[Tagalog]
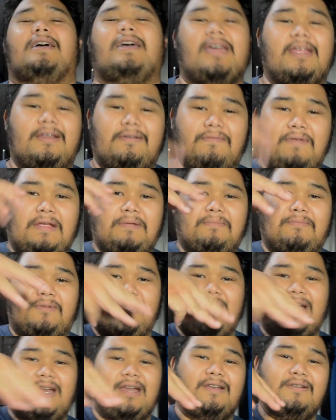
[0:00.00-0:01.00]
and ring mo
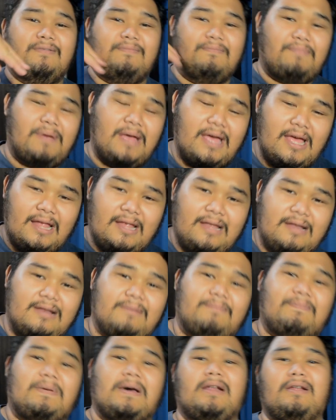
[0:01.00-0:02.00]
na rin yung bell
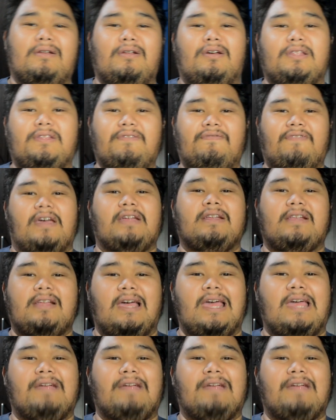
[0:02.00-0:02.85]
para notified ka